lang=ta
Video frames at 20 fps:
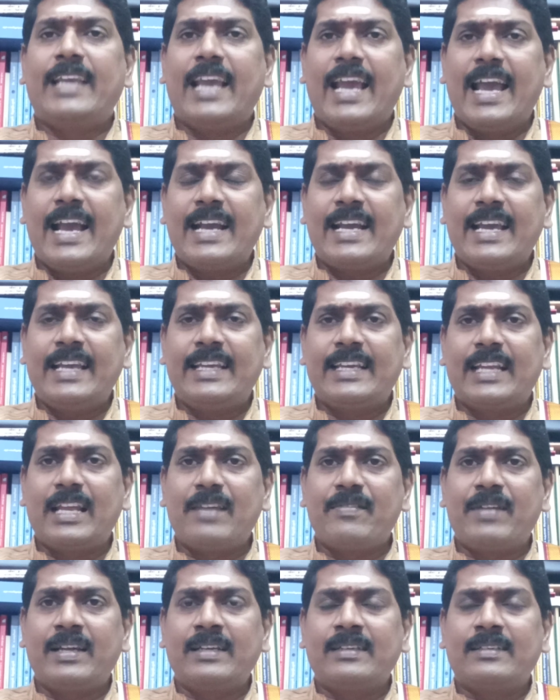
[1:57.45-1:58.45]
ஏக
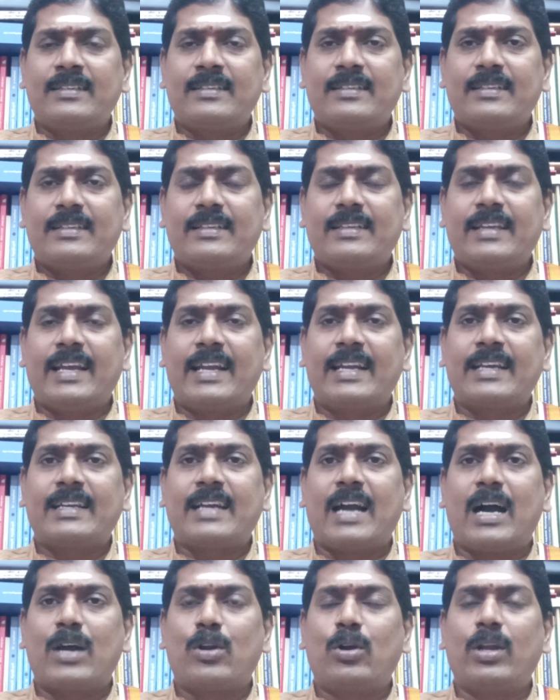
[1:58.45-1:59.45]
இறைவன் எனக்கு
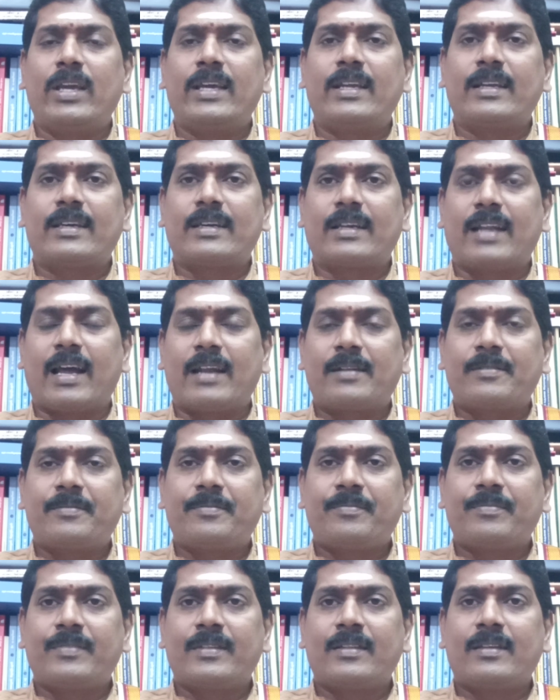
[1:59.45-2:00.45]
அருளி இருக்கிறான்
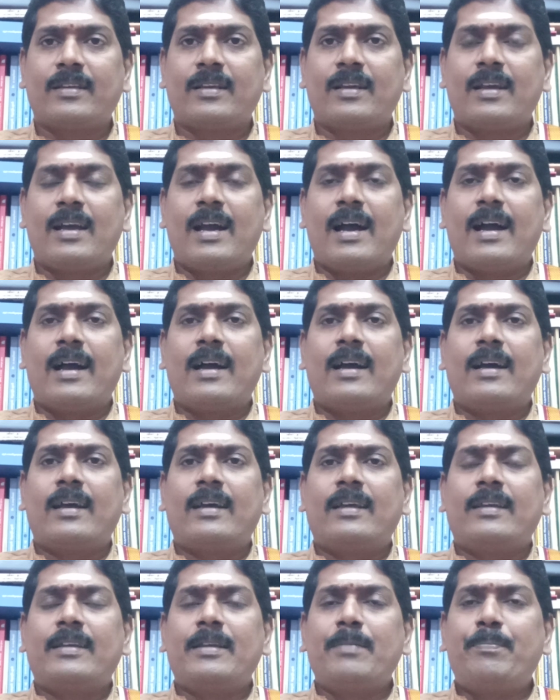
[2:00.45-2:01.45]

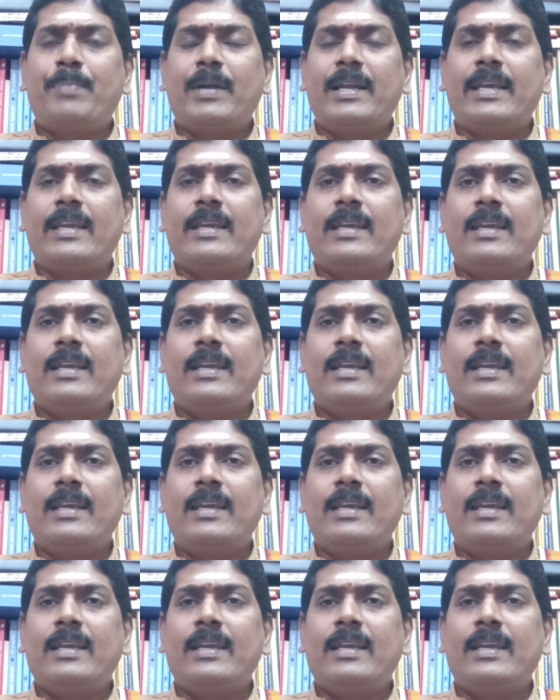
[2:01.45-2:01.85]
இப்படி